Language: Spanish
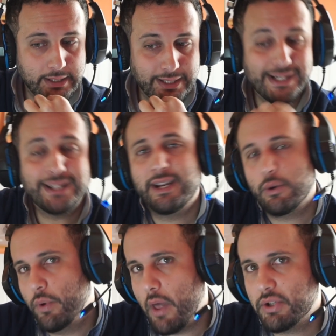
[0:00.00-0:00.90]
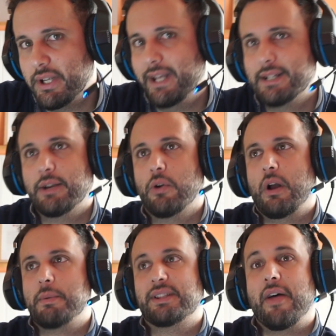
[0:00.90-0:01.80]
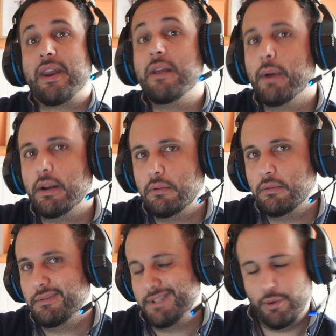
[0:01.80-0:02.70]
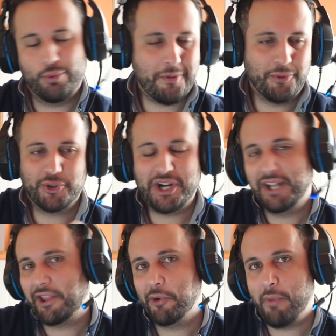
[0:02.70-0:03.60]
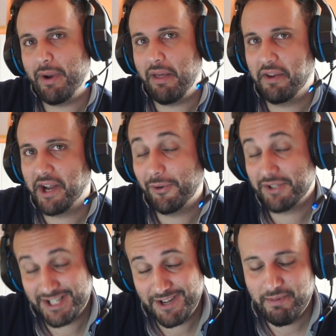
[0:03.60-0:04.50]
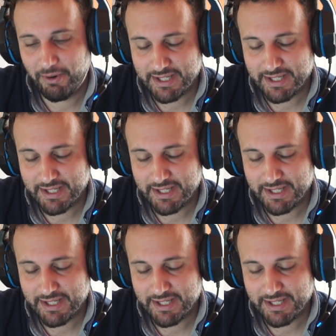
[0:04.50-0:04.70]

tienes que tener cuidado si quieres ir con la camiseta de River. Seguro que muchos argentinos me van a decir que no es así, pero es